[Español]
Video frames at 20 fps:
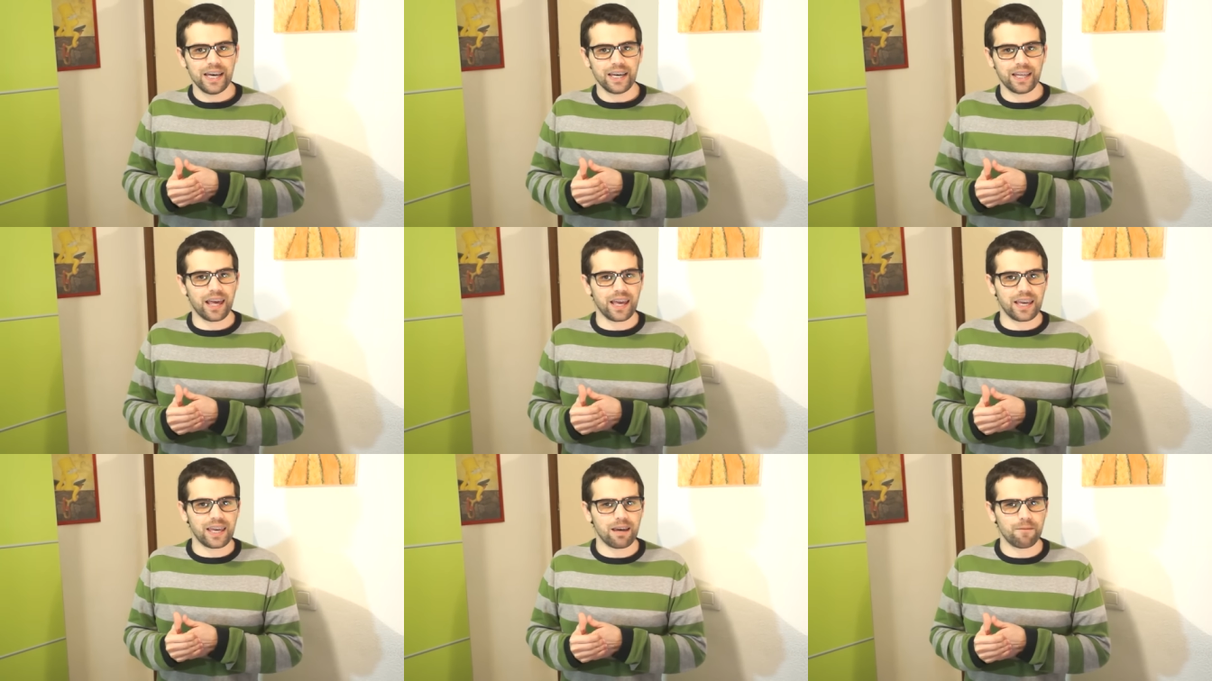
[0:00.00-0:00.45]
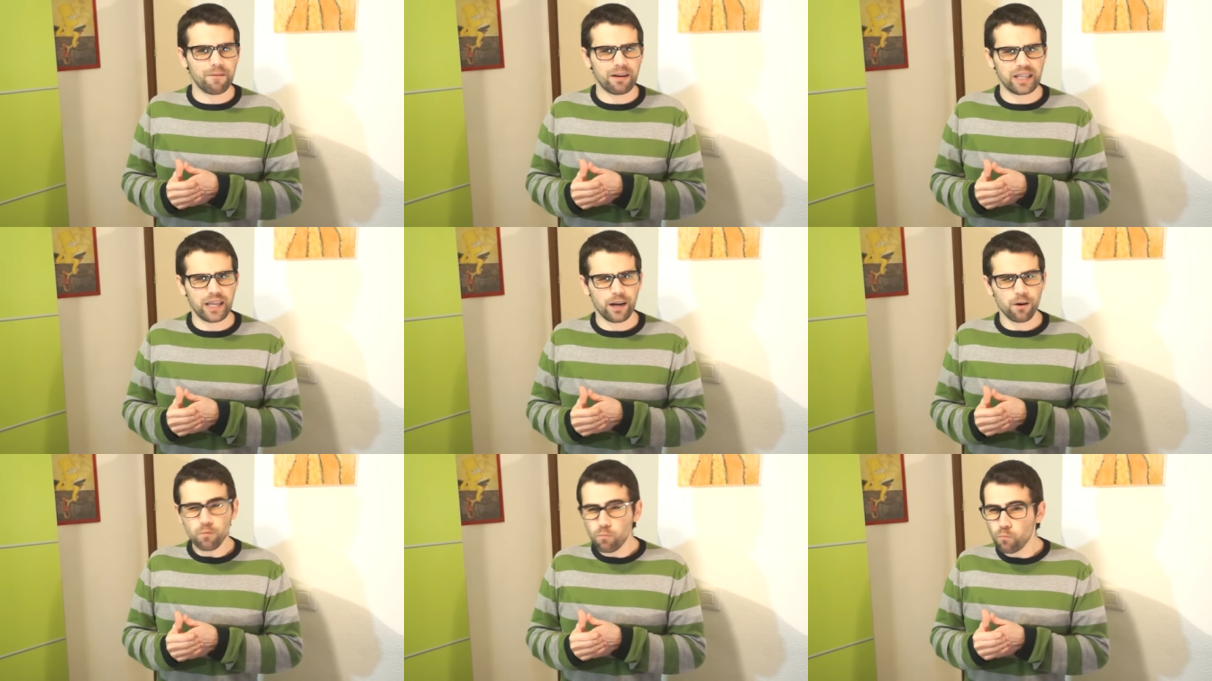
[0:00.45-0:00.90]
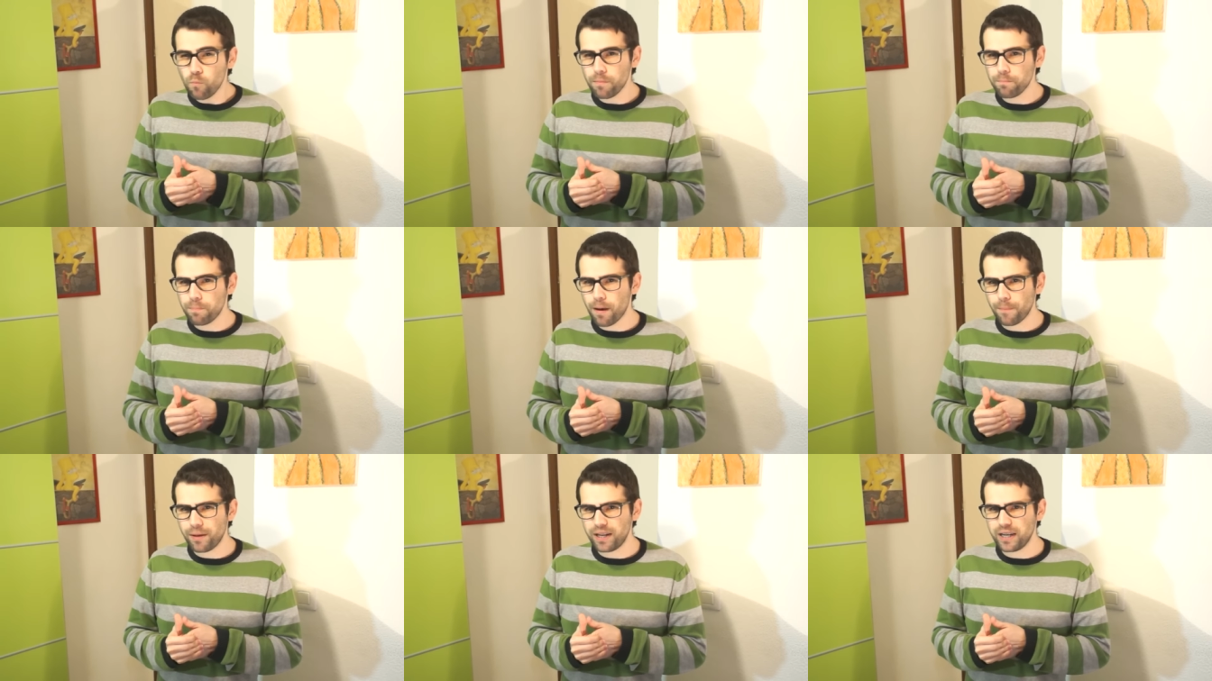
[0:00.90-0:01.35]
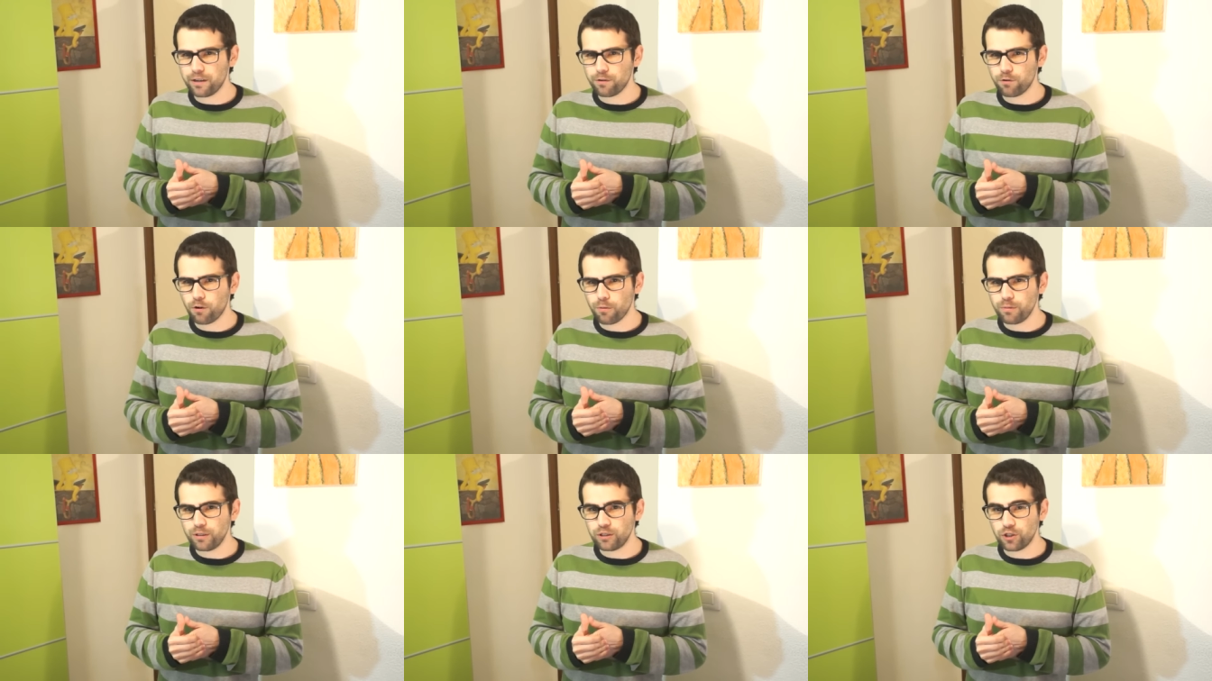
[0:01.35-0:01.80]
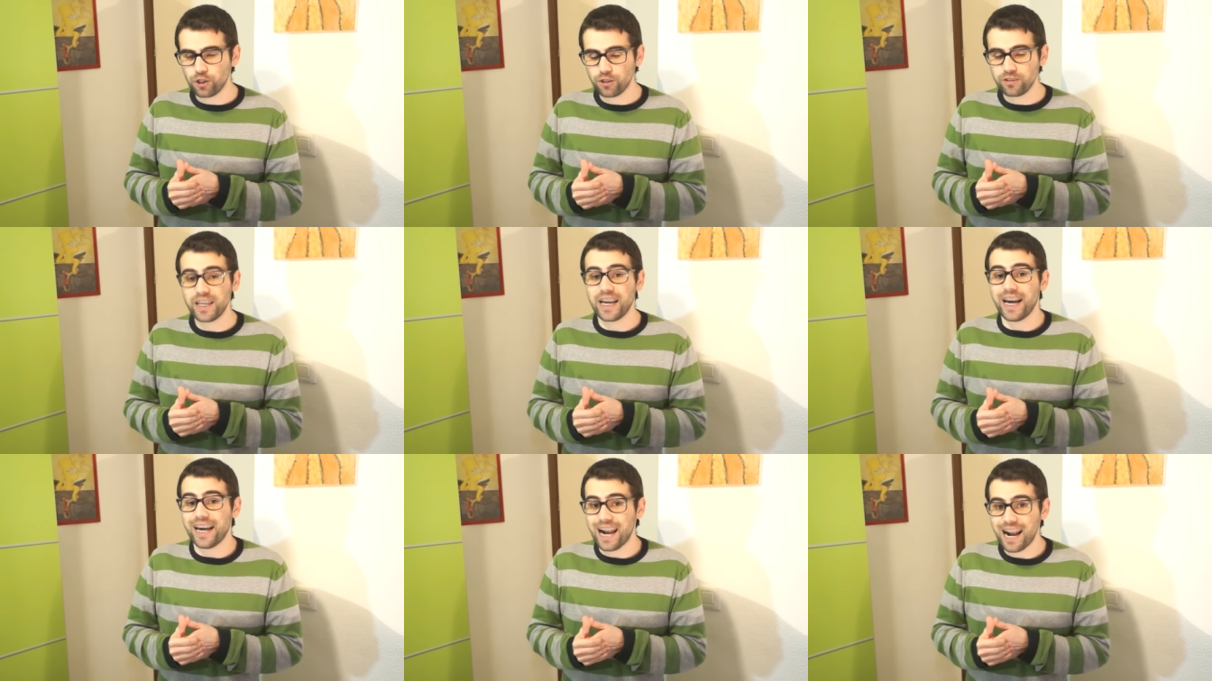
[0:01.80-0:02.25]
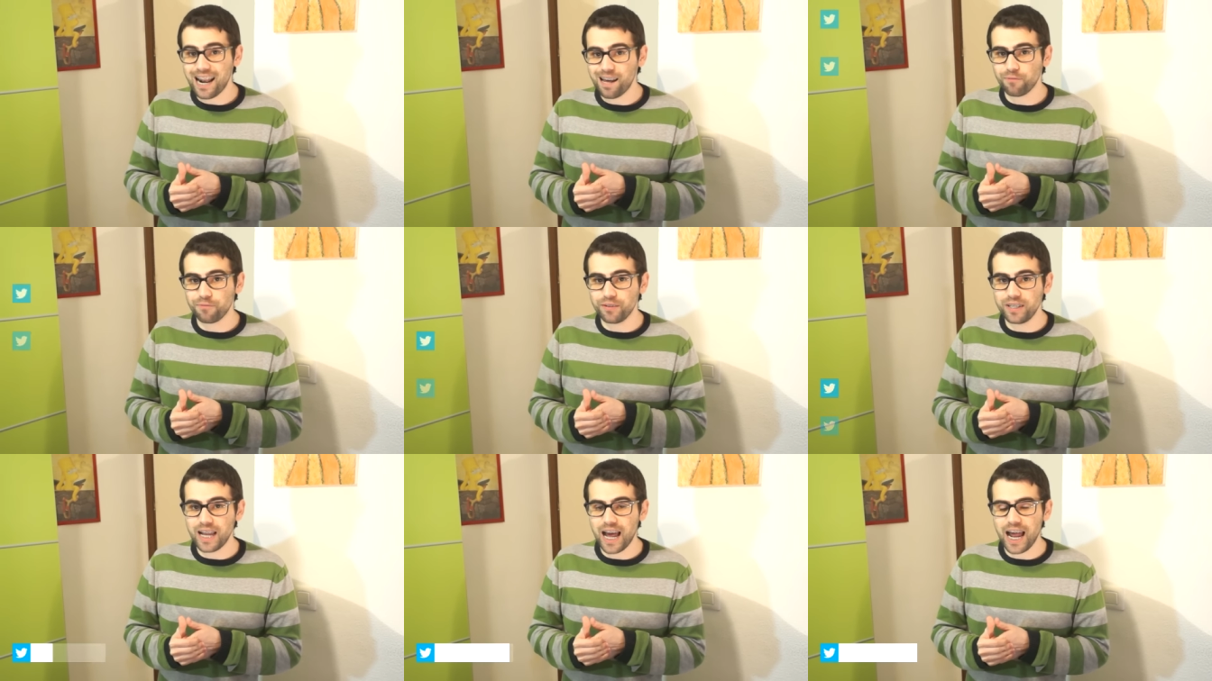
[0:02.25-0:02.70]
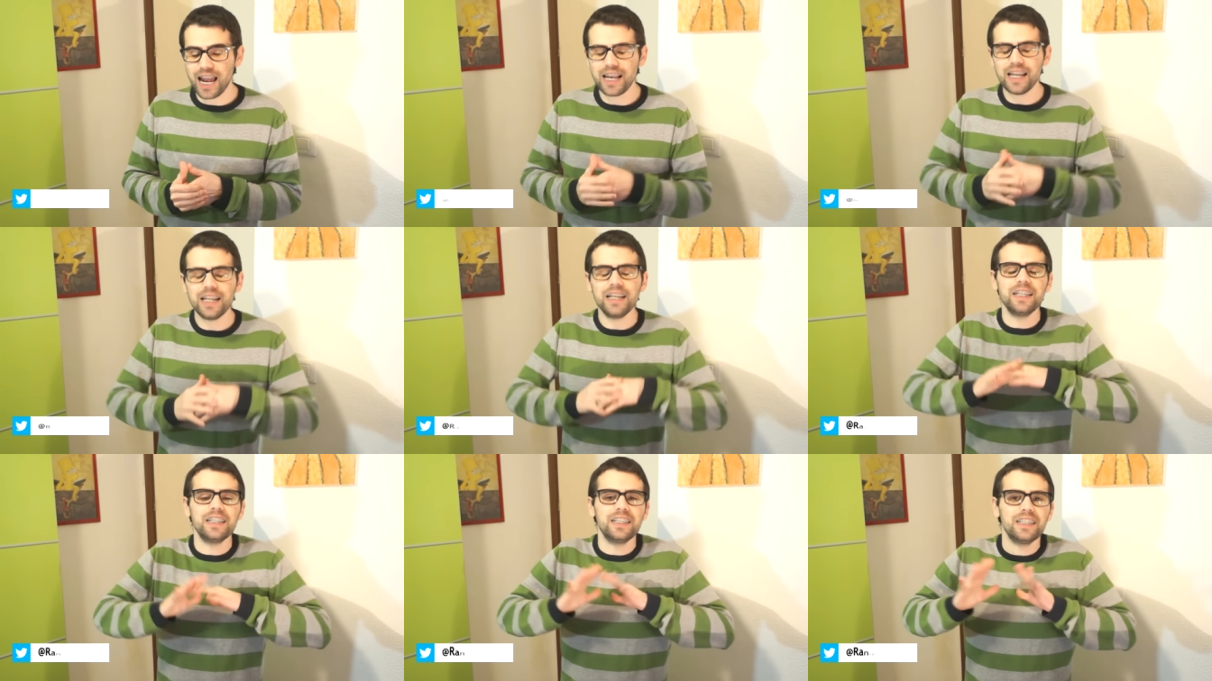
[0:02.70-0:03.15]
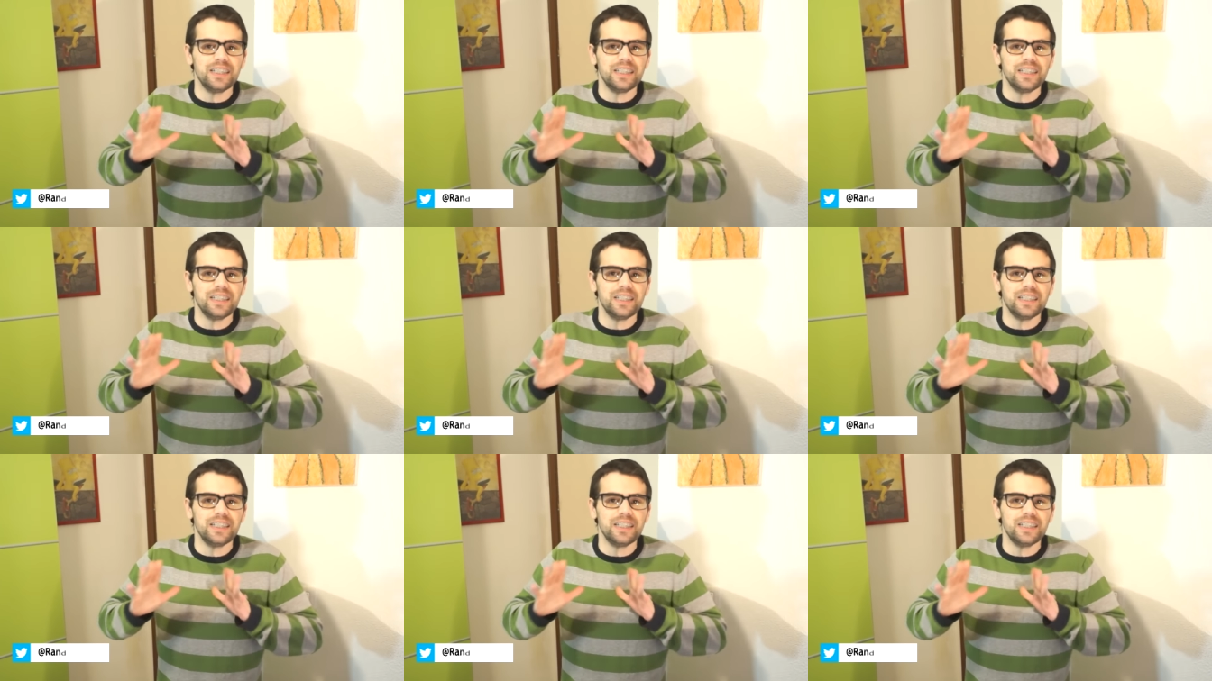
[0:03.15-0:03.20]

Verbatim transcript: ¿Creéis que va a tener un buen papel en Eurovisión? ¿Llegará a la final?